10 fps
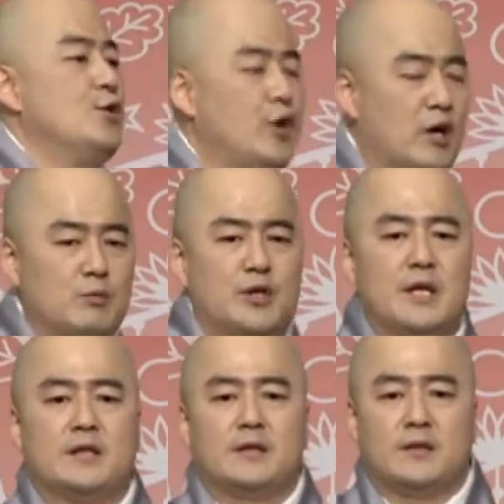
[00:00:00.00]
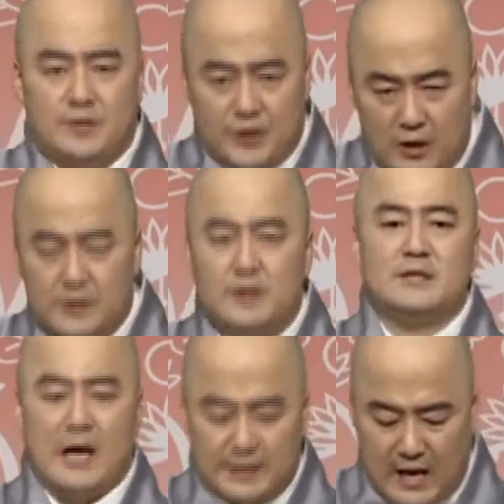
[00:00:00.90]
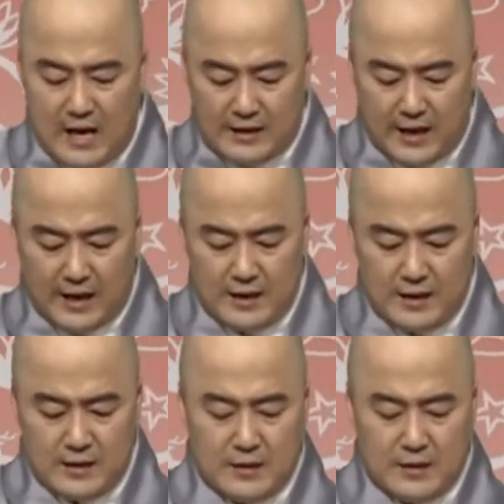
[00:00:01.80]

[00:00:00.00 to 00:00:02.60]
여러분들이 정정당당하게